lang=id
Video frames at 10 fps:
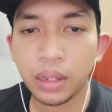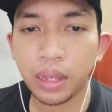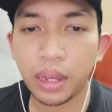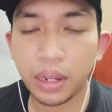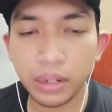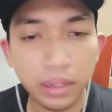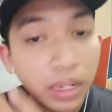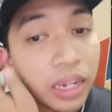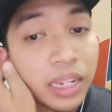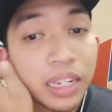Ya,
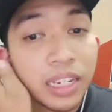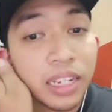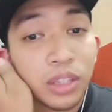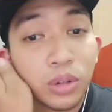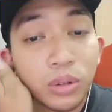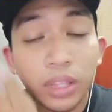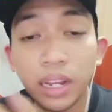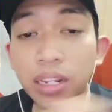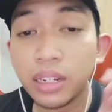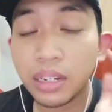jadi itu
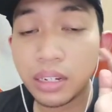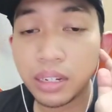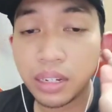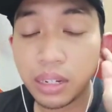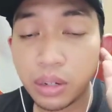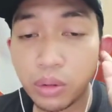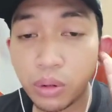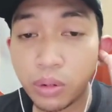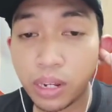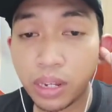tadi, uh, gua
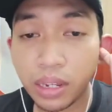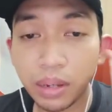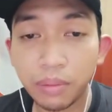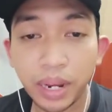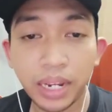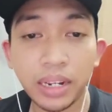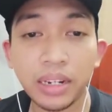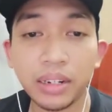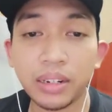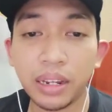udah
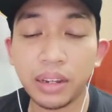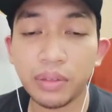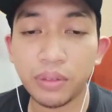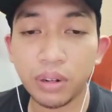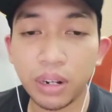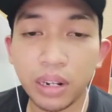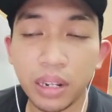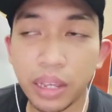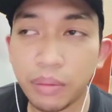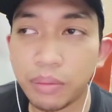mainin ya full
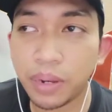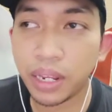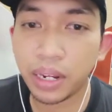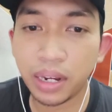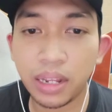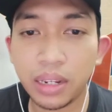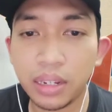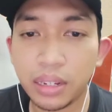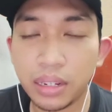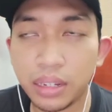gameplay
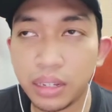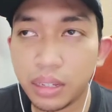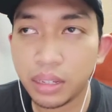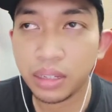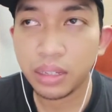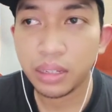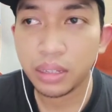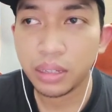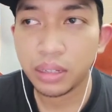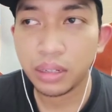dari,
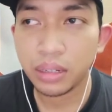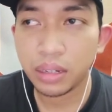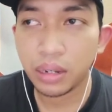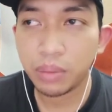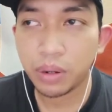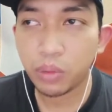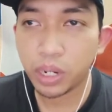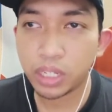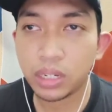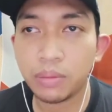apa,
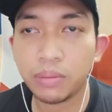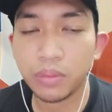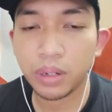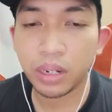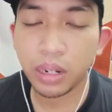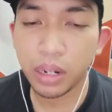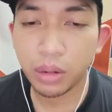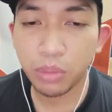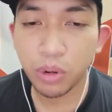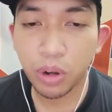Wetsam uh, eh,
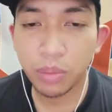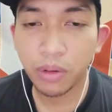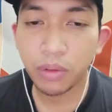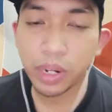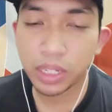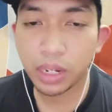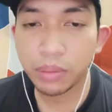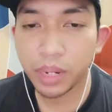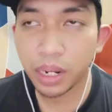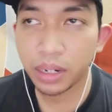Blue Lock melawan
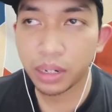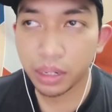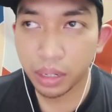Wetsam dan